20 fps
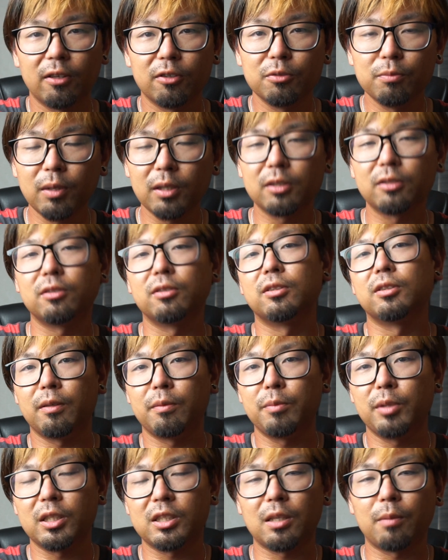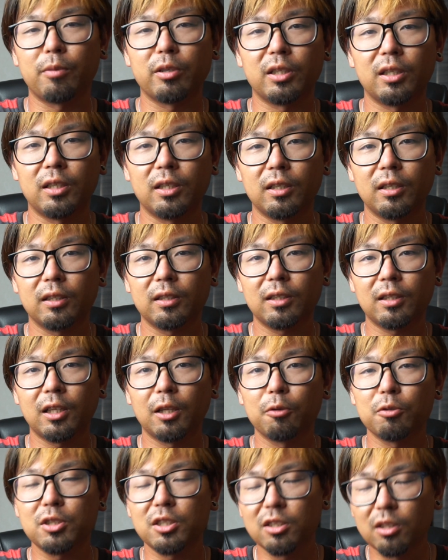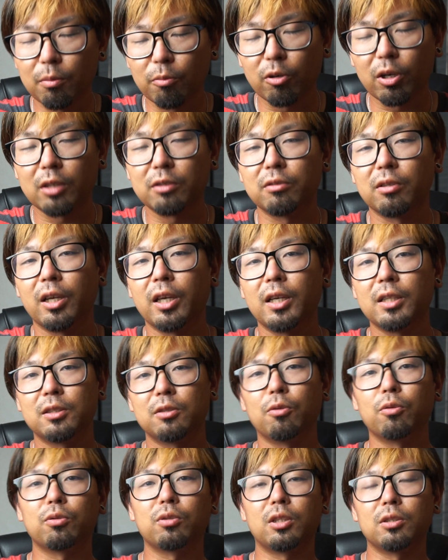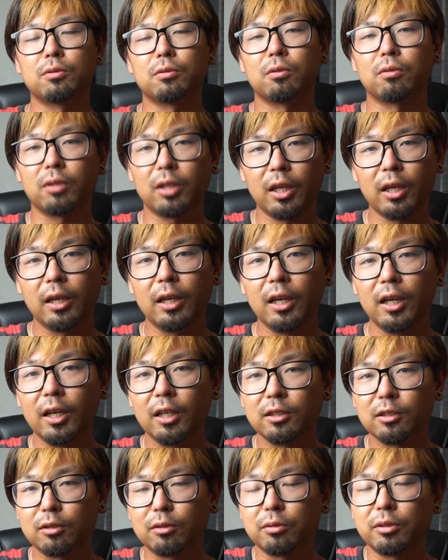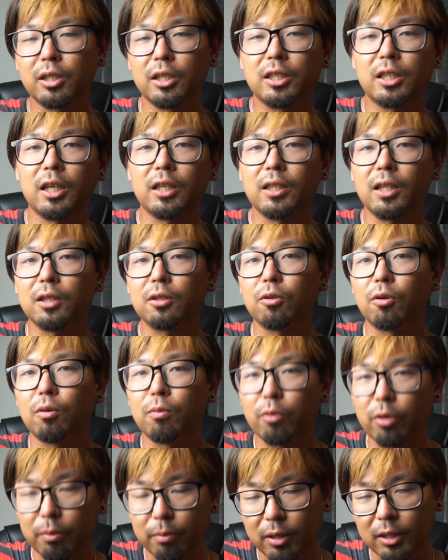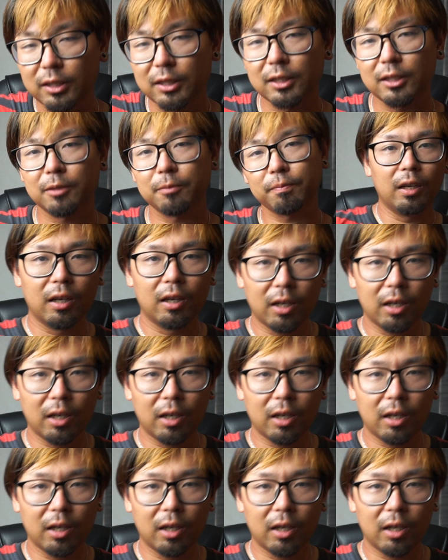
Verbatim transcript: うまく皆様に楽しんでもらう映像っていうのをね、作っていきたいなと思います。